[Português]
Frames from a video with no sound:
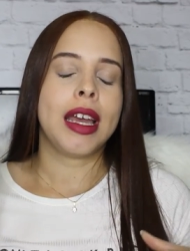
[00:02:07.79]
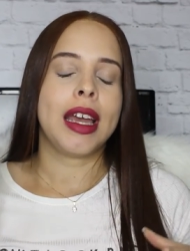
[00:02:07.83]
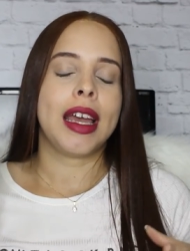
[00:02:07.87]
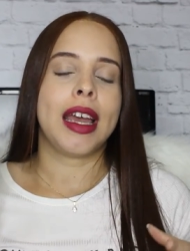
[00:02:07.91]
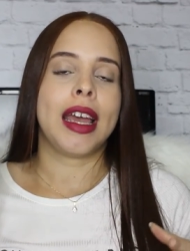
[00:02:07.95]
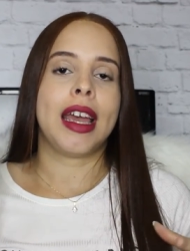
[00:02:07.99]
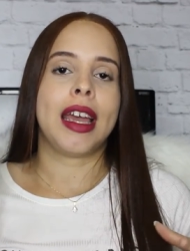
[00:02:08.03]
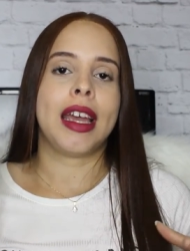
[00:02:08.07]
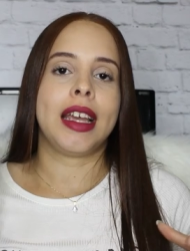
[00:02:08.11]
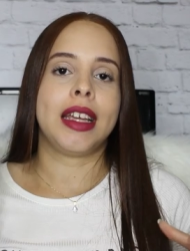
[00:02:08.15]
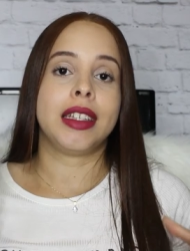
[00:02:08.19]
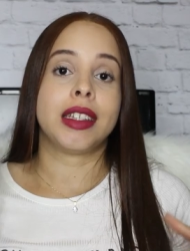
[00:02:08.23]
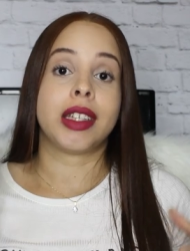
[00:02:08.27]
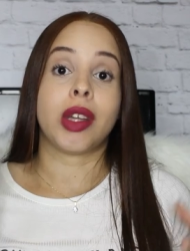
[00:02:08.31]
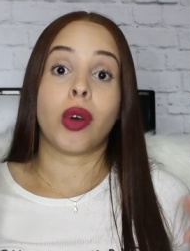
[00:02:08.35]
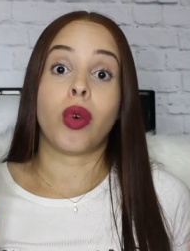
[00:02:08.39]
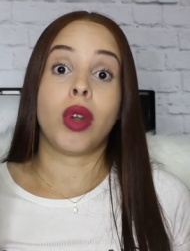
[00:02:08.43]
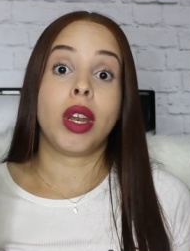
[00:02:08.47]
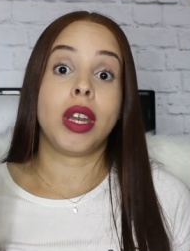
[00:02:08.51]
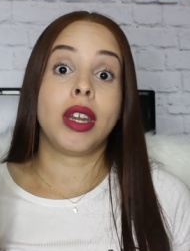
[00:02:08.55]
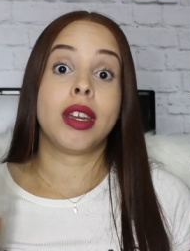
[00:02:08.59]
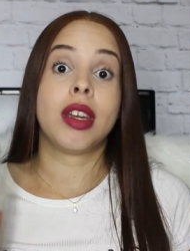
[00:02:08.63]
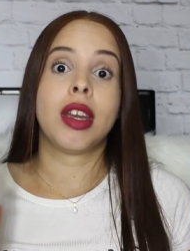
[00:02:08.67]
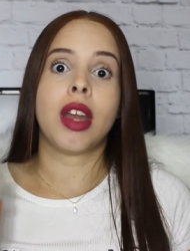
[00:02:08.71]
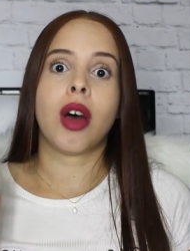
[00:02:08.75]
é, então
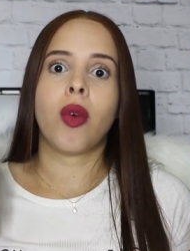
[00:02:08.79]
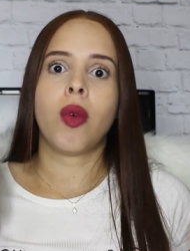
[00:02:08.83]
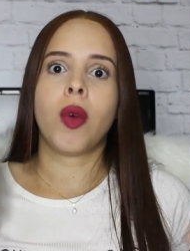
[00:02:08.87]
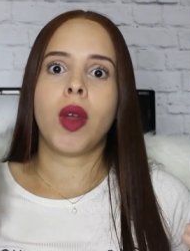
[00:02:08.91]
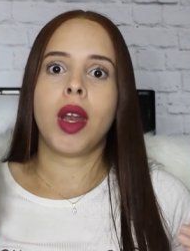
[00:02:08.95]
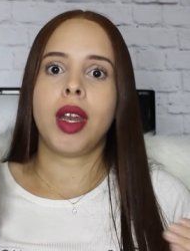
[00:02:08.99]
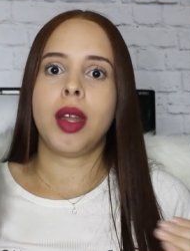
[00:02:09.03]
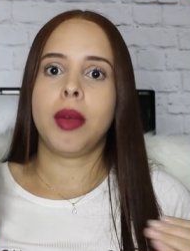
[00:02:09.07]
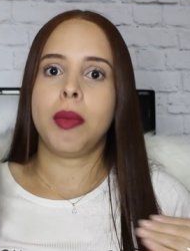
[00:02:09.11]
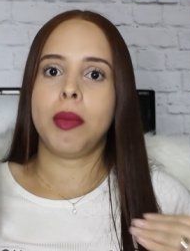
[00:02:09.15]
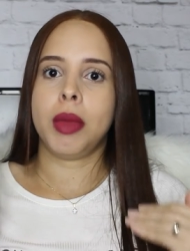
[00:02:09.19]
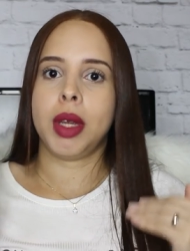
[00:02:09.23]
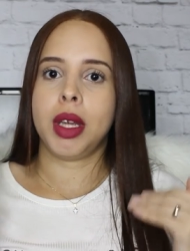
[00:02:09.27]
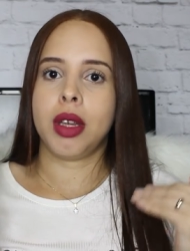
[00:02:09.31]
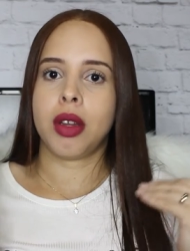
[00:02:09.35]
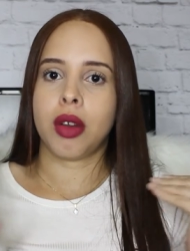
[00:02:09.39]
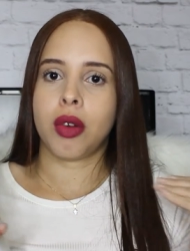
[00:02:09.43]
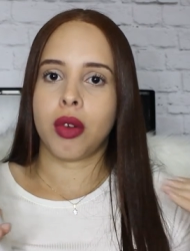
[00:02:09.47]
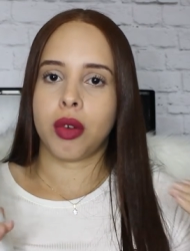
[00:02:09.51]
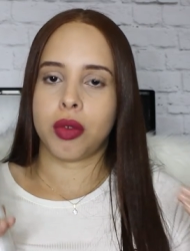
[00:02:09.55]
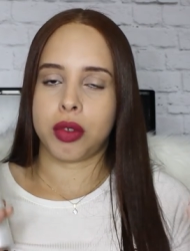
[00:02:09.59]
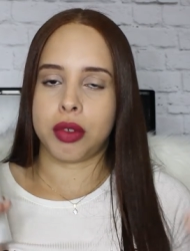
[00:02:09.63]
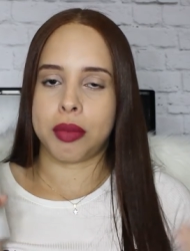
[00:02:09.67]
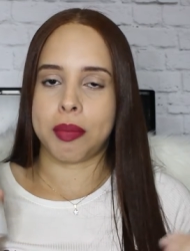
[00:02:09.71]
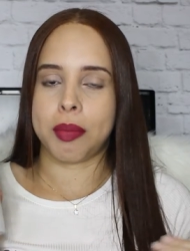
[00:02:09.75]
ele não
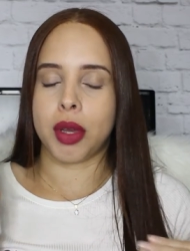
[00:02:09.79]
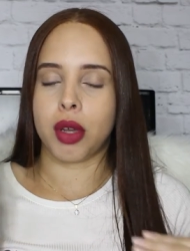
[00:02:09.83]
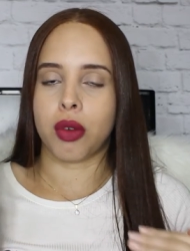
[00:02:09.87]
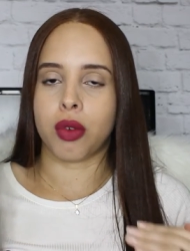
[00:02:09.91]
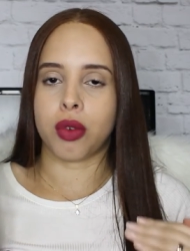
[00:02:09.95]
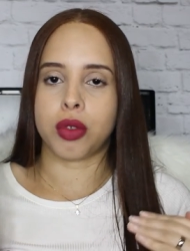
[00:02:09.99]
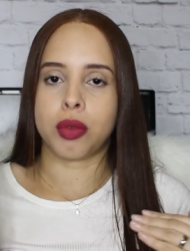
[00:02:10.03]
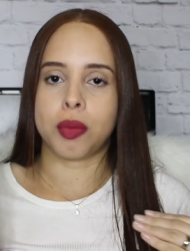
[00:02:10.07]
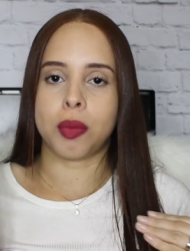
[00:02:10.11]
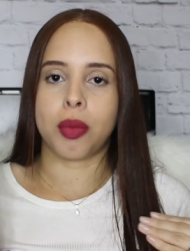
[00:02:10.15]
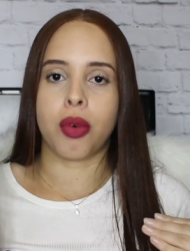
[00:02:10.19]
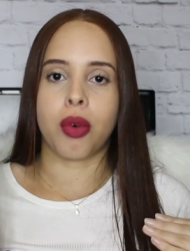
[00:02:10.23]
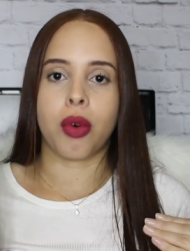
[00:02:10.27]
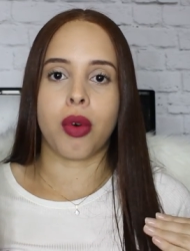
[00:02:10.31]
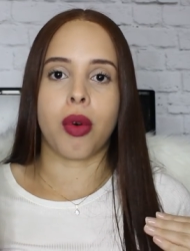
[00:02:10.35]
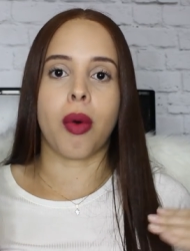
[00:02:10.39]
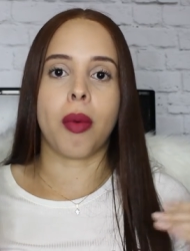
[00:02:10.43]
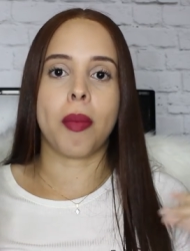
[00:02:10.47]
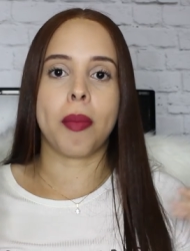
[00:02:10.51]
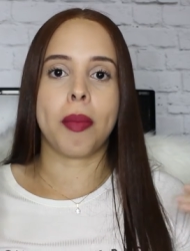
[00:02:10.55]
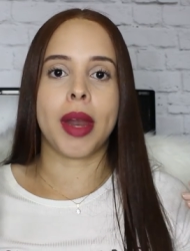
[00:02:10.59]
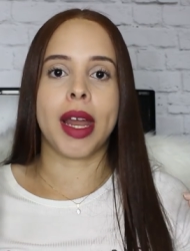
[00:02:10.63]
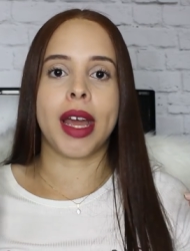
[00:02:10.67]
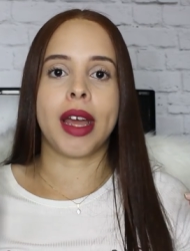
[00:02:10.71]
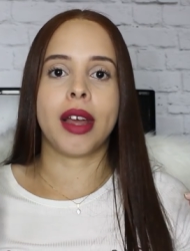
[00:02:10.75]
elimina os pelos por
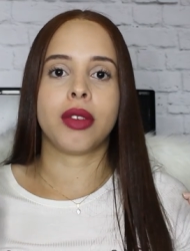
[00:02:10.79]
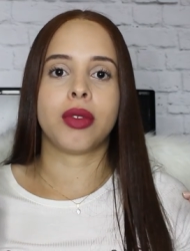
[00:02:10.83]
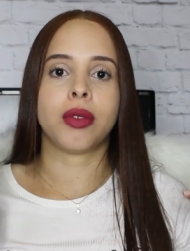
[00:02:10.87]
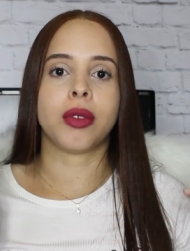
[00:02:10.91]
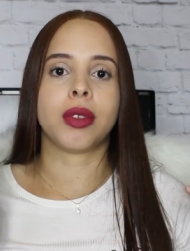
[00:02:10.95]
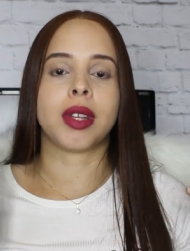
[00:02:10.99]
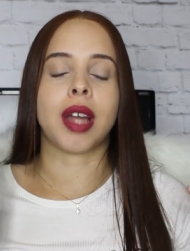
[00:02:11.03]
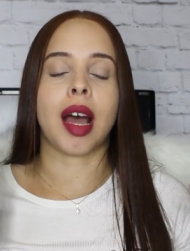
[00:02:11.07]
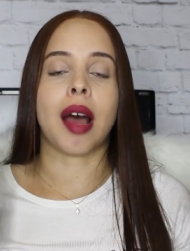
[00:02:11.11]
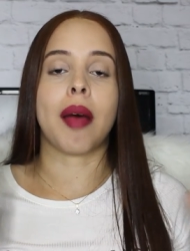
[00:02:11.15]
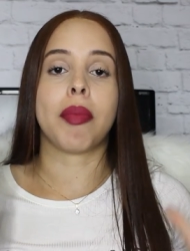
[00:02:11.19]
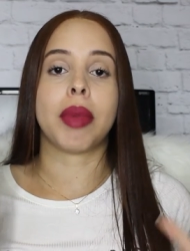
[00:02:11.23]
completo, tá?